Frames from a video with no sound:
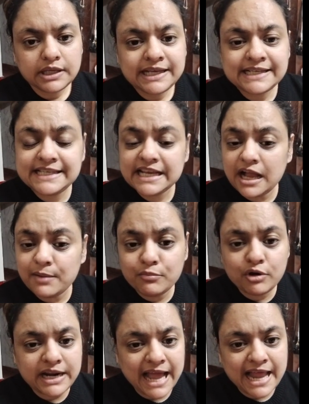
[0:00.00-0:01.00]
किसी का
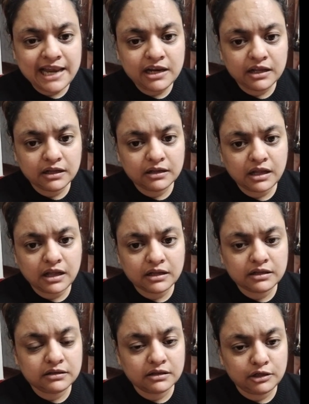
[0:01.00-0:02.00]
मोरल
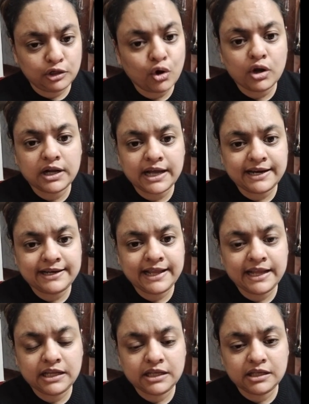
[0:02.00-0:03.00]
लो
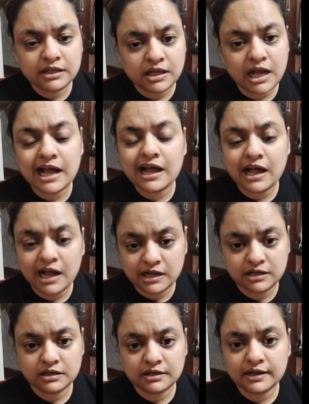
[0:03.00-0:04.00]
करने का
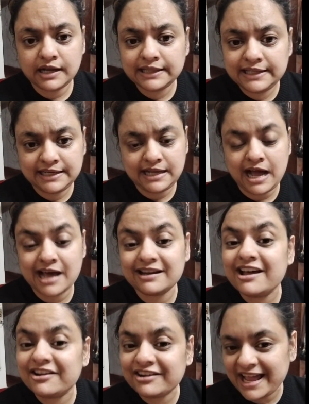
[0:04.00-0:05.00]
हक
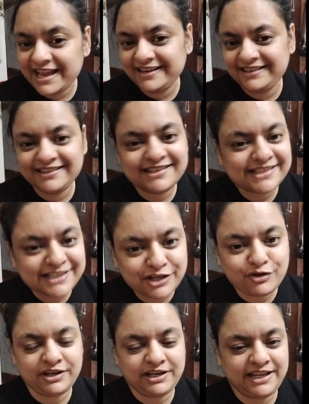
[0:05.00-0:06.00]
अधिकार राइट किसी
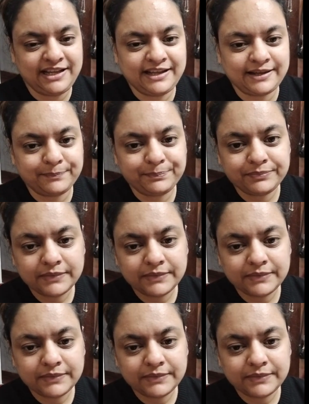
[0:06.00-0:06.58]
को नहीं है